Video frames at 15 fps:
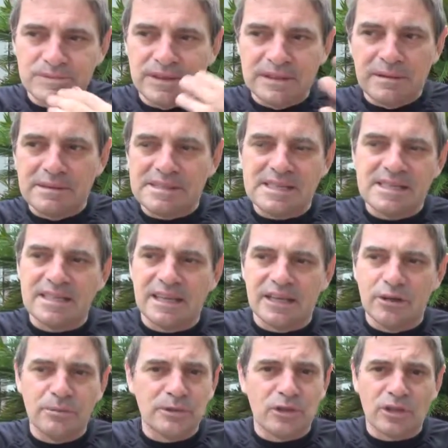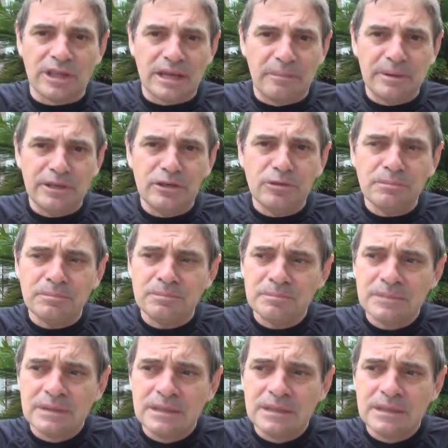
faltaban 60 kilómetros de camino,